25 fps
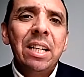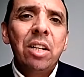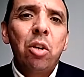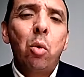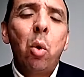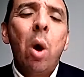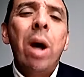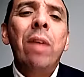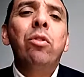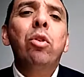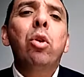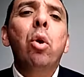
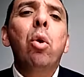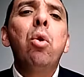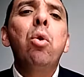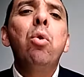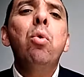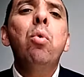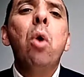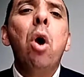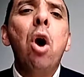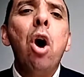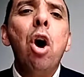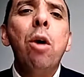quando
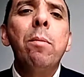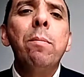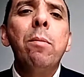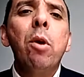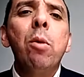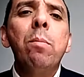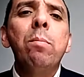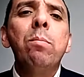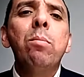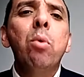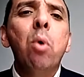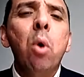
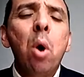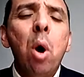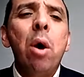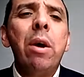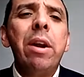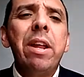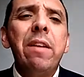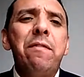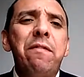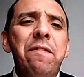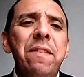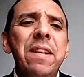l'uomo
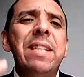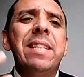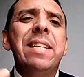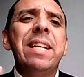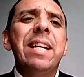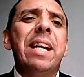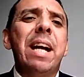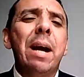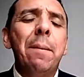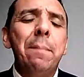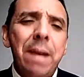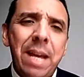muore
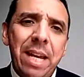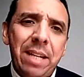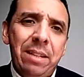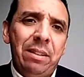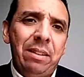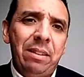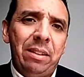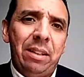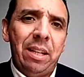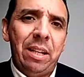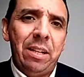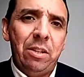
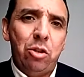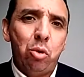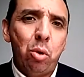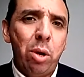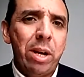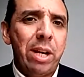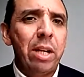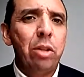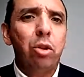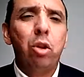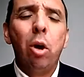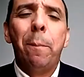fisicamente,
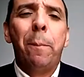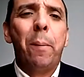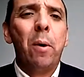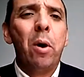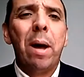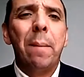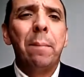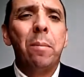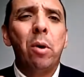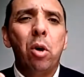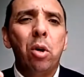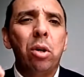cioè che dopo
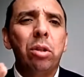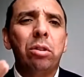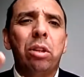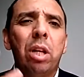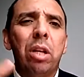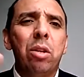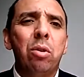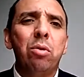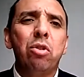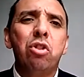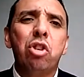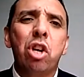la
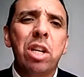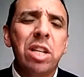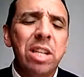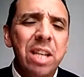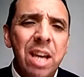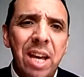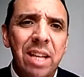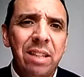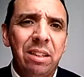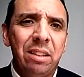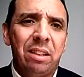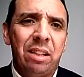morte non c'è
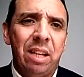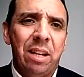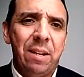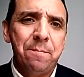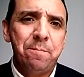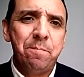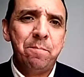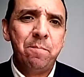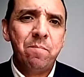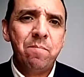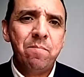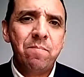
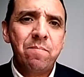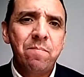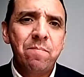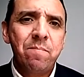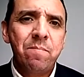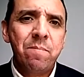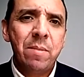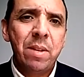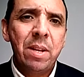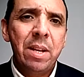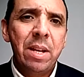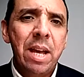niente.
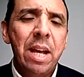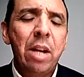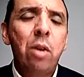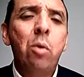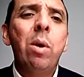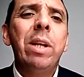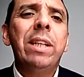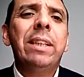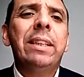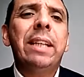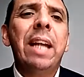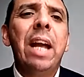E
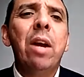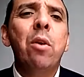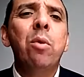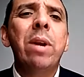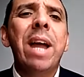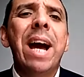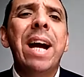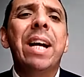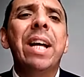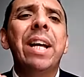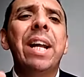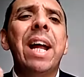questa è
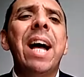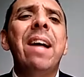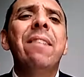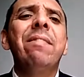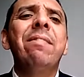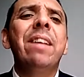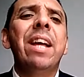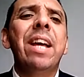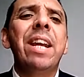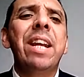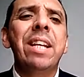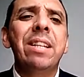una
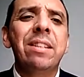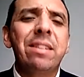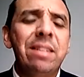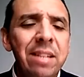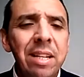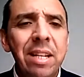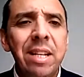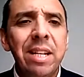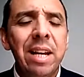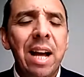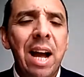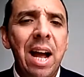grande
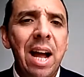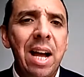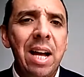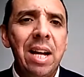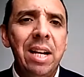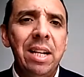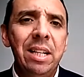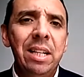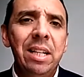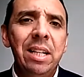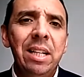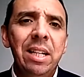
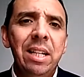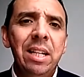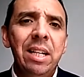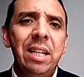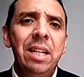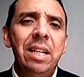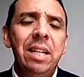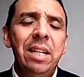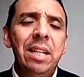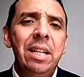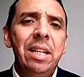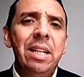eresia
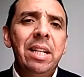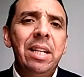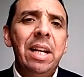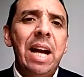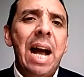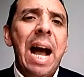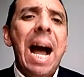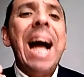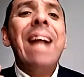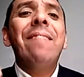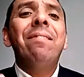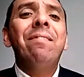
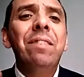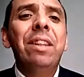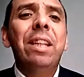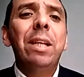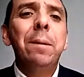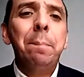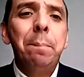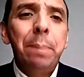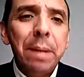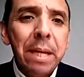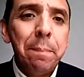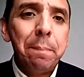
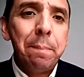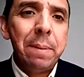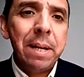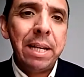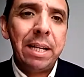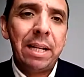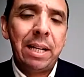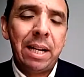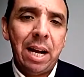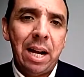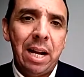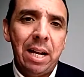
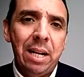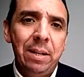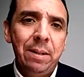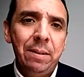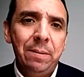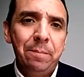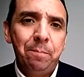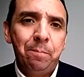antibiblica.